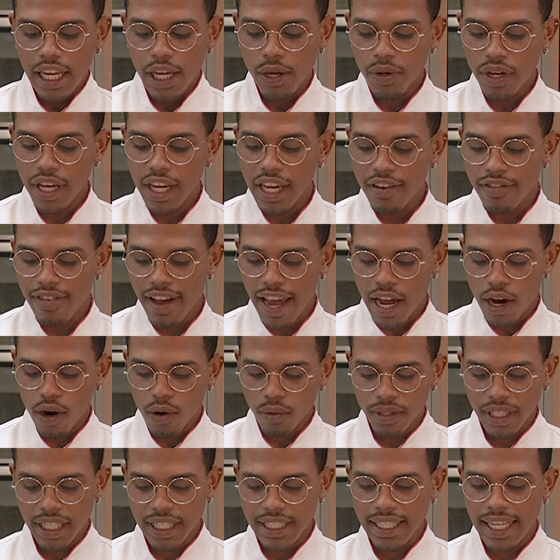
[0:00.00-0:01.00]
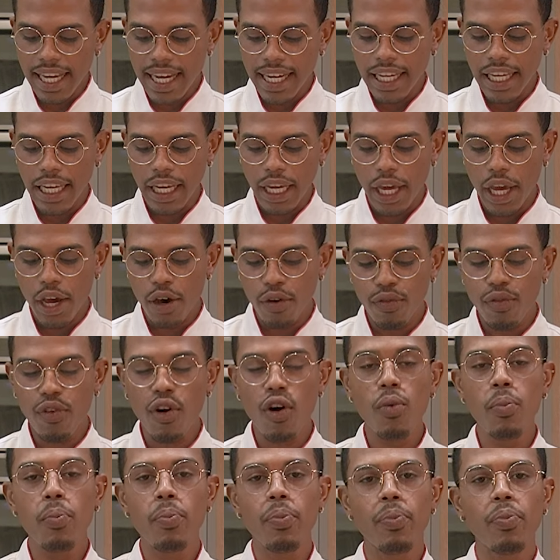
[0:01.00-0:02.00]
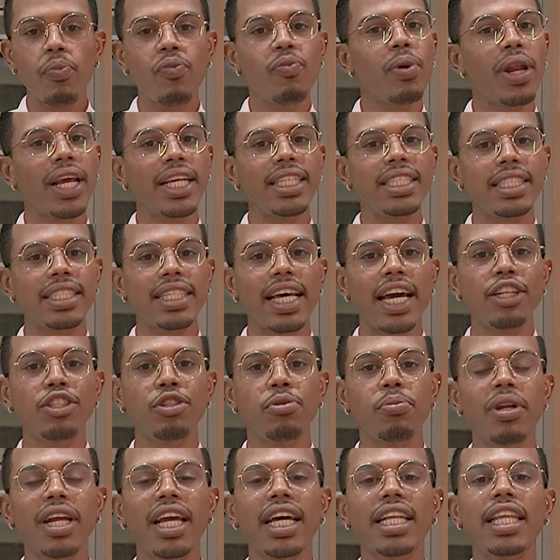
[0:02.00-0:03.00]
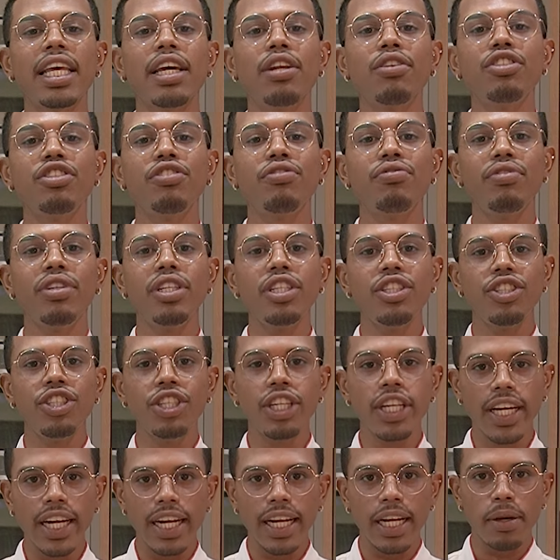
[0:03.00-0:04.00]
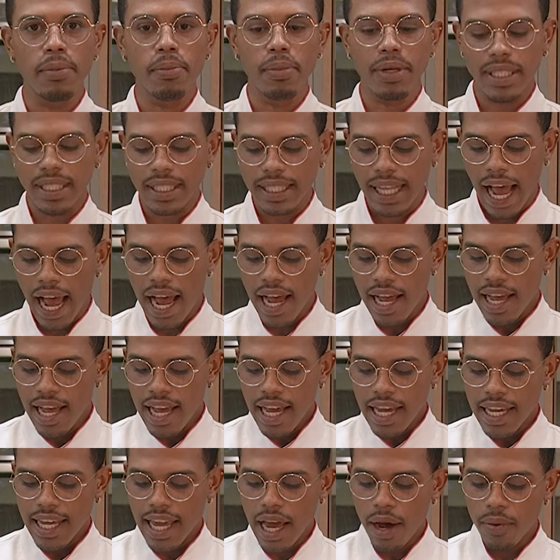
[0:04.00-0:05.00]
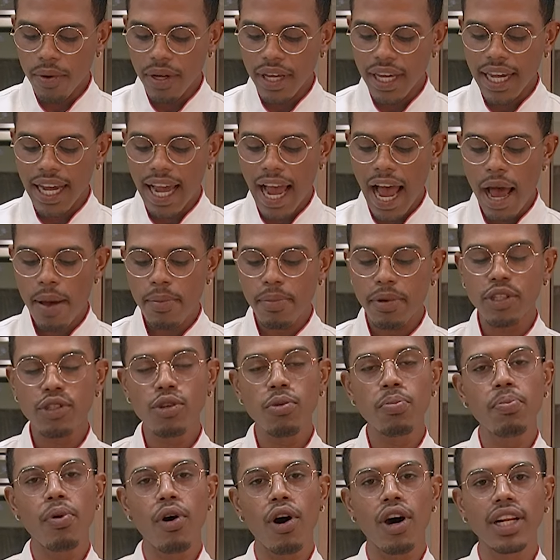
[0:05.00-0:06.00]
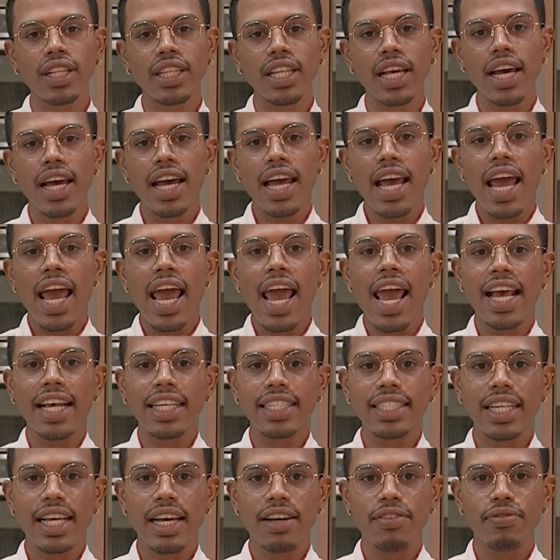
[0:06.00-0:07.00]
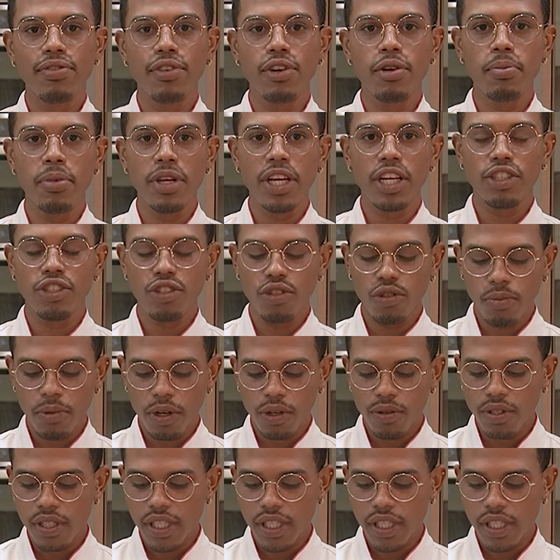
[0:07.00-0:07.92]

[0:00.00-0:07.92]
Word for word: E o que, que vai acontecer aqui? Eu vou precisar de um brigadeiro de 20 gramas, tá? Que é o que cabe e suporta essa forminha de número